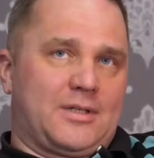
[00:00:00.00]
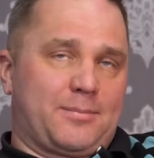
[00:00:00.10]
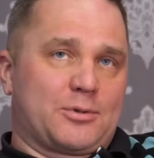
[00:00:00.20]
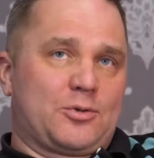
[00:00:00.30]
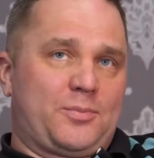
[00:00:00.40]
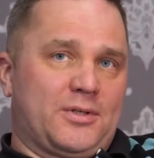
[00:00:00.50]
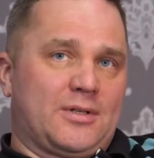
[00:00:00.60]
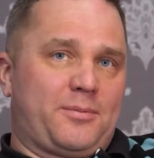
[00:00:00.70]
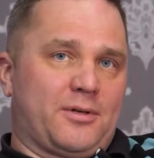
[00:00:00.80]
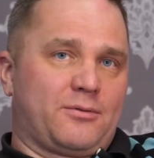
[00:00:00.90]
Я поступил
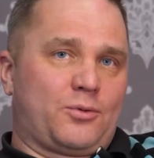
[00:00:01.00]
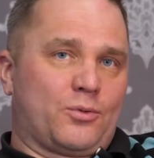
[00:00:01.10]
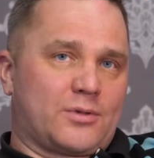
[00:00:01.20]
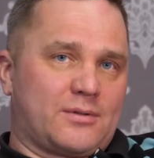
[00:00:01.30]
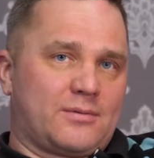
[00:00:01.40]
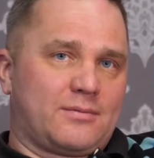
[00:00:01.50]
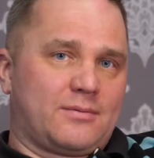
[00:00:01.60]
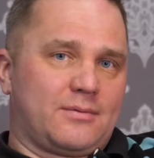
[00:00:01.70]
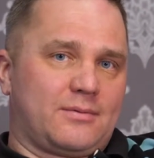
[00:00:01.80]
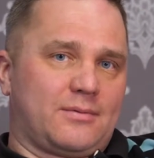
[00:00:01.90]
на первый курс,
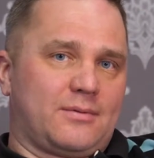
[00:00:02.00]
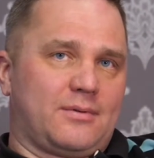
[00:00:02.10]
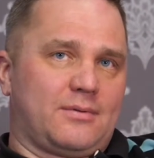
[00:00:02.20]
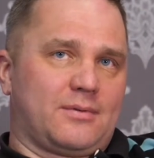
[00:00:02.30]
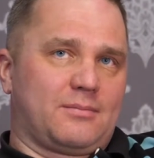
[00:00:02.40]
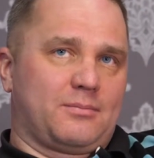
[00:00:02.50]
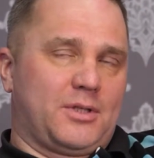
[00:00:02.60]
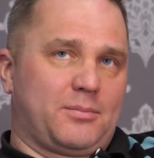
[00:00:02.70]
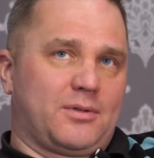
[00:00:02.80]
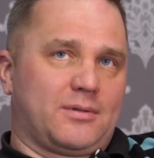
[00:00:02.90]

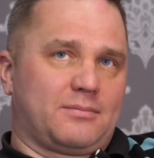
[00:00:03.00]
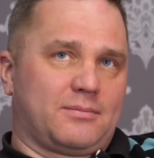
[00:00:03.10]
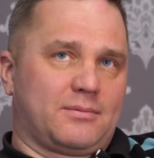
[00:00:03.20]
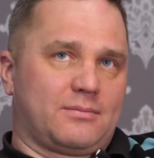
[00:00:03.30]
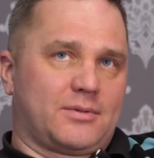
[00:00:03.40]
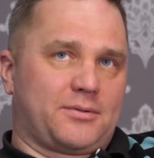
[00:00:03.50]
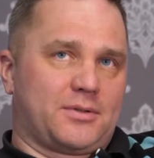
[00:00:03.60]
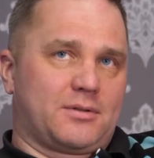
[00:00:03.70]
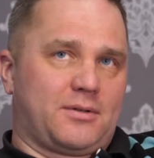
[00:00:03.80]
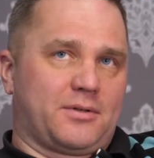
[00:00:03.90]
мне было,
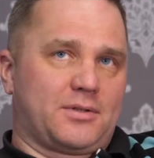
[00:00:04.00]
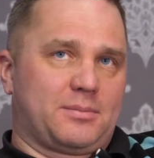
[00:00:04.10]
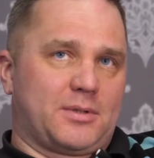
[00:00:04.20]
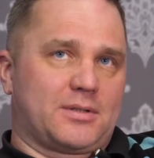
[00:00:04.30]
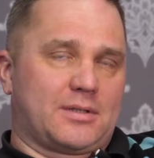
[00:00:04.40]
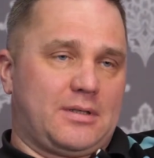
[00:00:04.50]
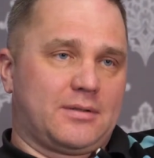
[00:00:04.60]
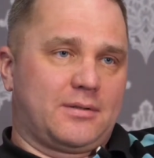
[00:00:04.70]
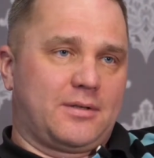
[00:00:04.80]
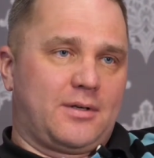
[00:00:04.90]
соответственно, наверное, 17
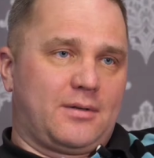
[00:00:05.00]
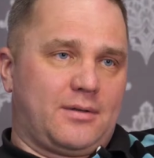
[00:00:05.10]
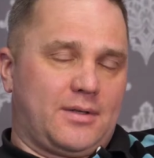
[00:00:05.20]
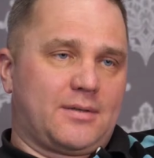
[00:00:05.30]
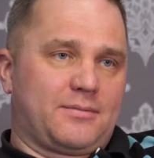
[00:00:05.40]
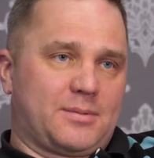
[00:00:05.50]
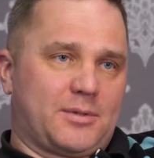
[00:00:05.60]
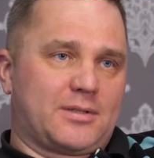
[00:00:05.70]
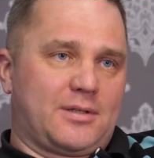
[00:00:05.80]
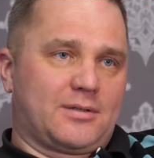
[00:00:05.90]
лет, и я в
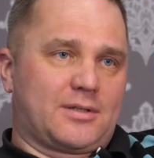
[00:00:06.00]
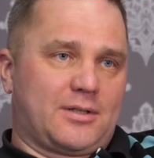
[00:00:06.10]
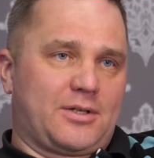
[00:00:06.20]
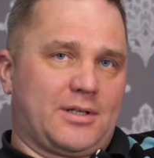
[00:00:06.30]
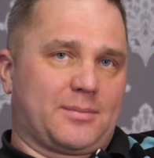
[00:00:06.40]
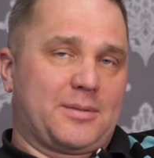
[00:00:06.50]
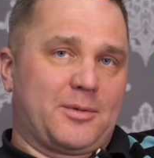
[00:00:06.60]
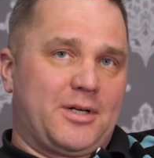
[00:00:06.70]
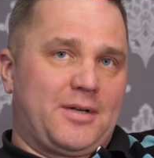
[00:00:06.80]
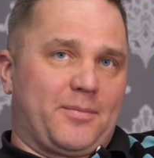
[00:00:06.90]
17 лет стал тренером.
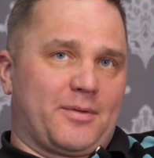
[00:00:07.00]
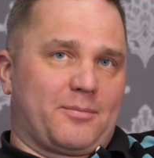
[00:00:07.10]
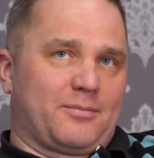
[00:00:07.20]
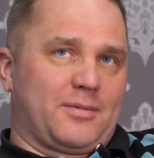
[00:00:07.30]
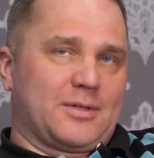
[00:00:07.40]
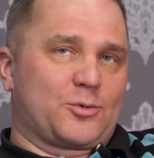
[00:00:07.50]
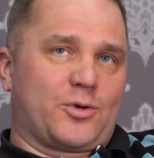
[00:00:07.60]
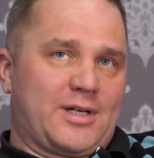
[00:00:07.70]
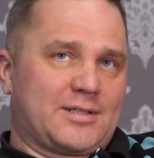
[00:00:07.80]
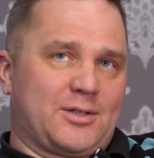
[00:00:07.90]
Там, и
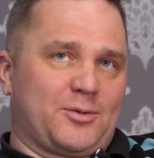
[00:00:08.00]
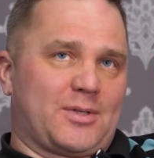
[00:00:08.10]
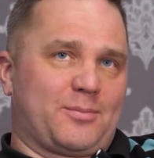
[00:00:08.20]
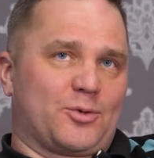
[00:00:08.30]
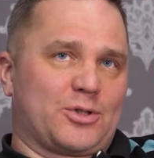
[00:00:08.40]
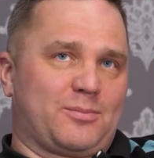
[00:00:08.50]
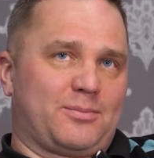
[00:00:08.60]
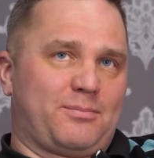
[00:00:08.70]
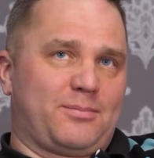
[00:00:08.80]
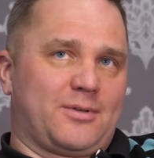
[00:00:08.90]
насколько я знаю, там можно
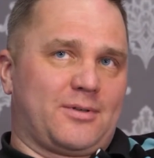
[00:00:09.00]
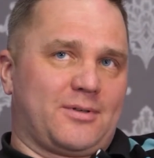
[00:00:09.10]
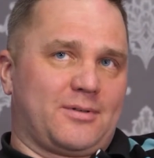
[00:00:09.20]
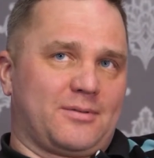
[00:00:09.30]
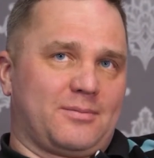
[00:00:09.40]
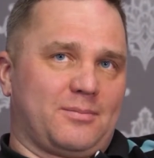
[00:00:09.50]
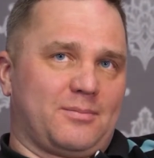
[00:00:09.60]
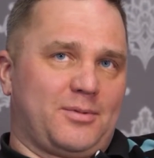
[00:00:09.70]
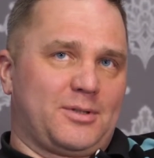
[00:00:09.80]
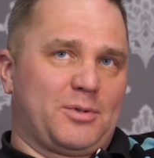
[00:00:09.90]
э,
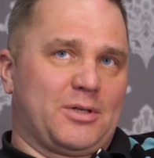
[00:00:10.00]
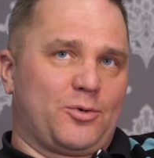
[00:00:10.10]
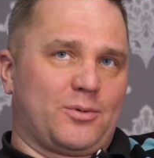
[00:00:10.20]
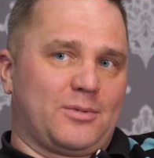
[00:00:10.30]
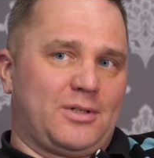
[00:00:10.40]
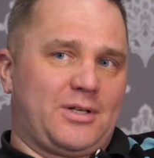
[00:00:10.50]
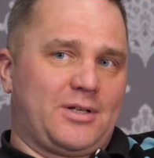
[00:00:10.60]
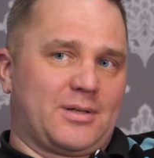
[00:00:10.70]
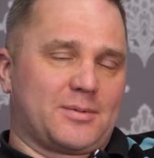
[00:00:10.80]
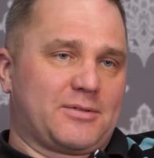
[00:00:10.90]
быть педагогом или
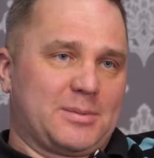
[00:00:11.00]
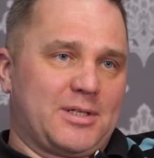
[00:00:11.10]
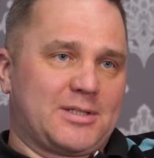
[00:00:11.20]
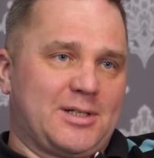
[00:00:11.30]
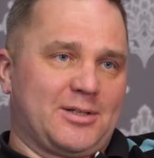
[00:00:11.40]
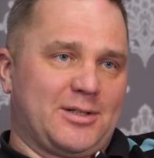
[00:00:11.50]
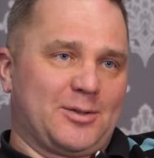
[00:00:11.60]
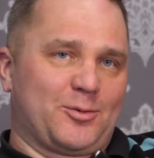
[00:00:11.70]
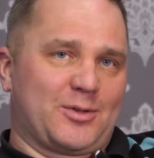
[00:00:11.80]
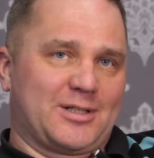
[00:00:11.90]
тренером с 18 лет, да,
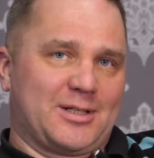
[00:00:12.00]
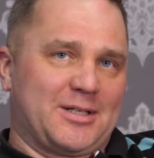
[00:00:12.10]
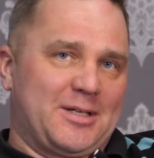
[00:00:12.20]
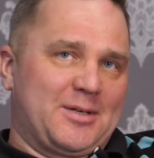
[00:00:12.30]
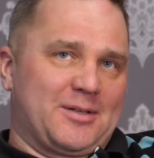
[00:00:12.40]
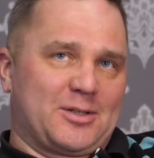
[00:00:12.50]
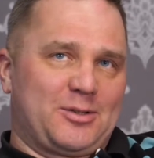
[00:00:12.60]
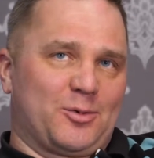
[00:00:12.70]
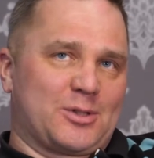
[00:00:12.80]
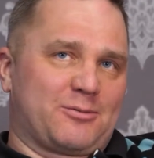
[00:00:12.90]
но тогда это
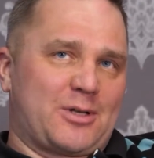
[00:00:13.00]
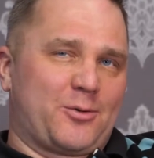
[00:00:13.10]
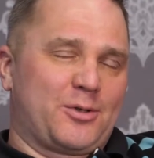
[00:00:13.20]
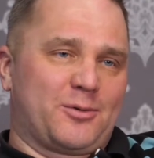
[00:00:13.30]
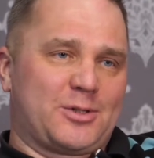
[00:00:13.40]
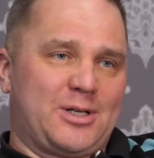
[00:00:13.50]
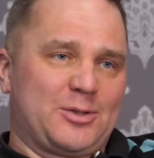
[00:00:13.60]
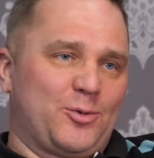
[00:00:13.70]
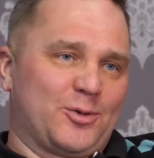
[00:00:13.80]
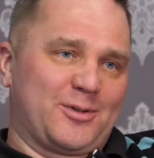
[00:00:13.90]

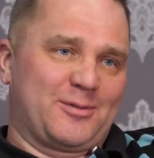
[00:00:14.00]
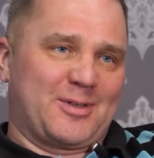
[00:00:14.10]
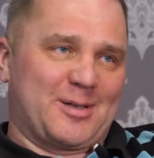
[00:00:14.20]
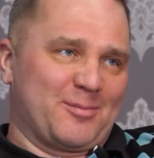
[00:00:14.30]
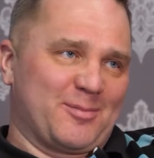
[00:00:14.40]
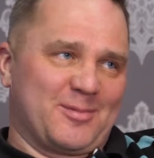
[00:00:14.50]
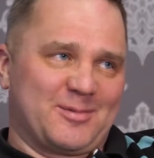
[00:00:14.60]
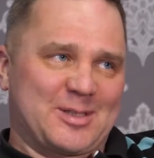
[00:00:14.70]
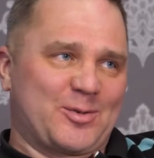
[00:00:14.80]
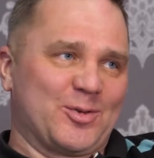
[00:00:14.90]
92-93 год, там
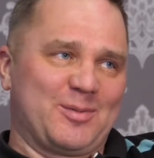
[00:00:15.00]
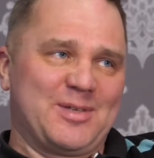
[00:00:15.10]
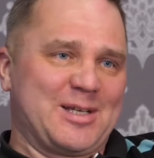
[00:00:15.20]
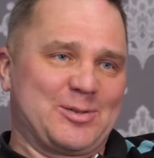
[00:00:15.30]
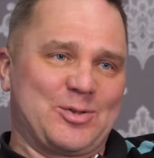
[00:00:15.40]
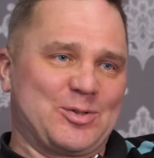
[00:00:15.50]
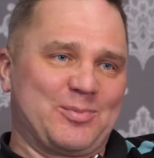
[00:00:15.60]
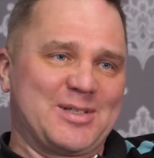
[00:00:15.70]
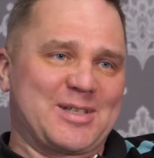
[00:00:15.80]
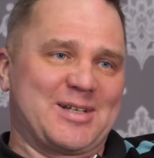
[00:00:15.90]
законы менялись очень
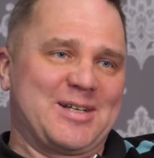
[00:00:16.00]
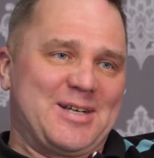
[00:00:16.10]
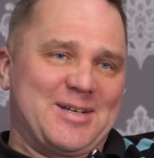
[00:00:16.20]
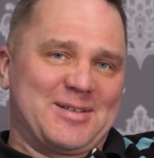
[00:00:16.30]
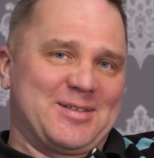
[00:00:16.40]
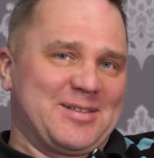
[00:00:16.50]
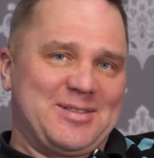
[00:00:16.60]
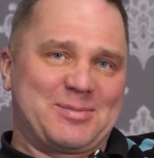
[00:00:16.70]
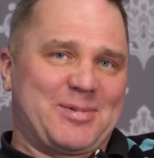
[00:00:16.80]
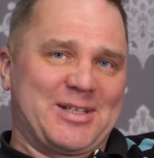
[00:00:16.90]
быстро,
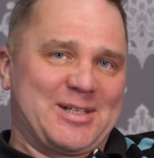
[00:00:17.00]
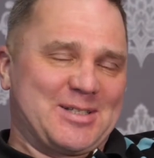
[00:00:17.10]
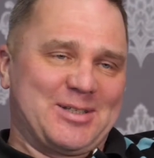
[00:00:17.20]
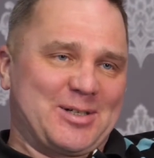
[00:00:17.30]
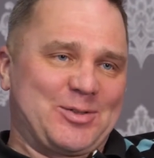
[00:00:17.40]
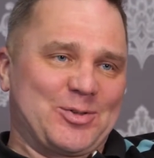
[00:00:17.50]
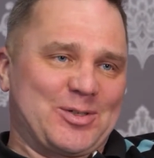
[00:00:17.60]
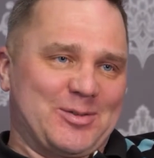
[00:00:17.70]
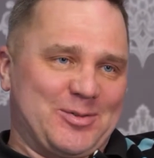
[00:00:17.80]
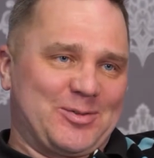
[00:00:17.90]
не исполнялись не так
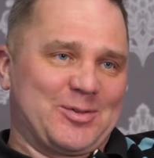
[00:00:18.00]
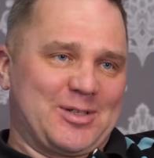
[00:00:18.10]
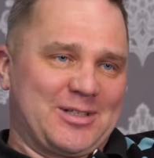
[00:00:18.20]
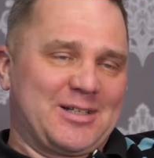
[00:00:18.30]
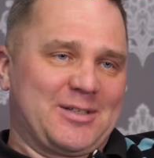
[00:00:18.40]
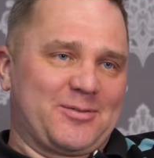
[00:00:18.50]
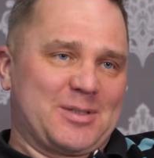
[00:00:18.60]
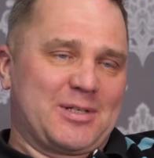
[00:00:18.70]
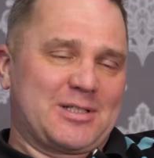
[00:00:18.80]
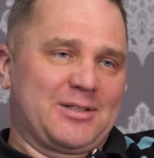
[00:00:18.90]
четко, но вот тогда я в
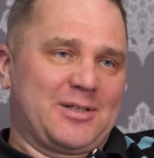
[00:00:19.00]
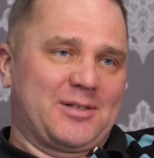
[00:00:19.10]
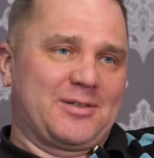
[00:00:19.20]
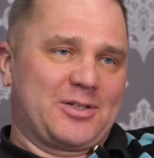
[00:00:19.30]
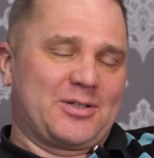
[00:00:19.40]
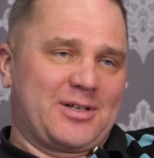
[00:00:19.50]
17 лет я начал